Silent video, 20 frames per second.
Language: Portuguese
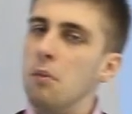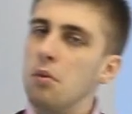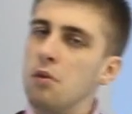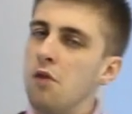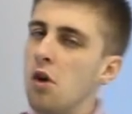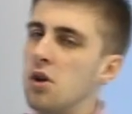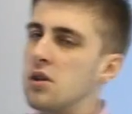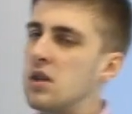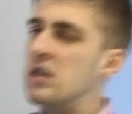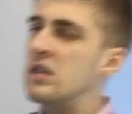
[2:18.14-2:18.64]

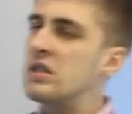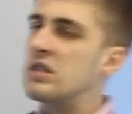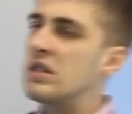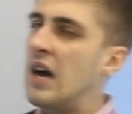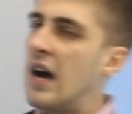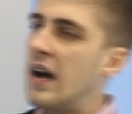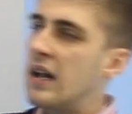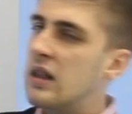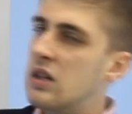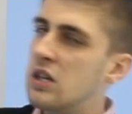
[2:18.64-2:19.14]
Por volta de
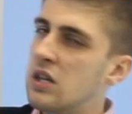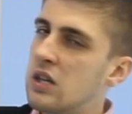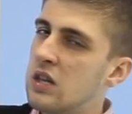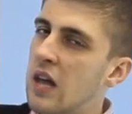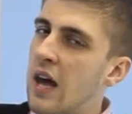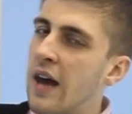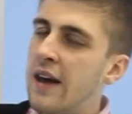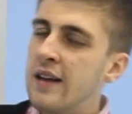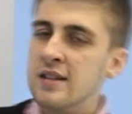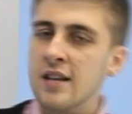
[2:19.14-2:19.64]
7,
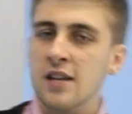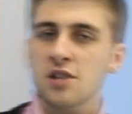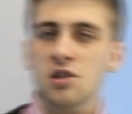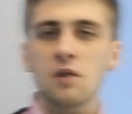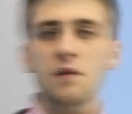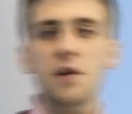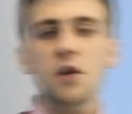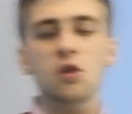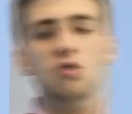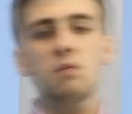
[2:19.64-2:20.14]
10,
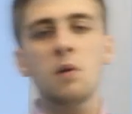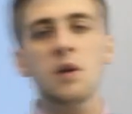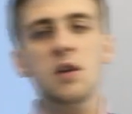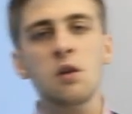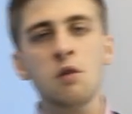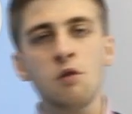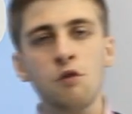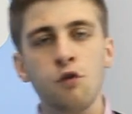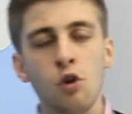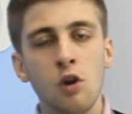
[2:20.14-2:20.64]
7 e 20, os
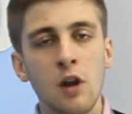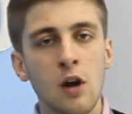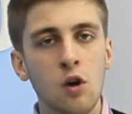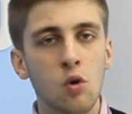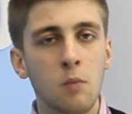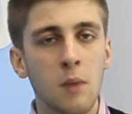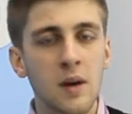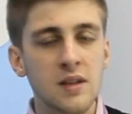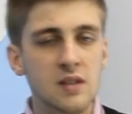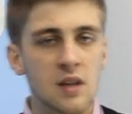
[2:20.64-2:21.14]
bandidos foram
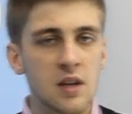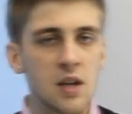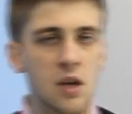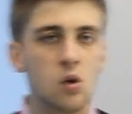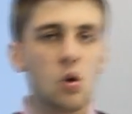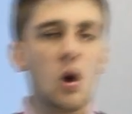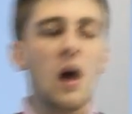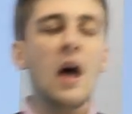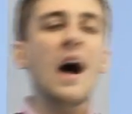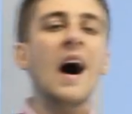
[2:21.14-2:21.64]
lá com o
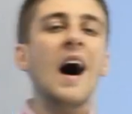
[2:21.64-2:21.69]
maçarico,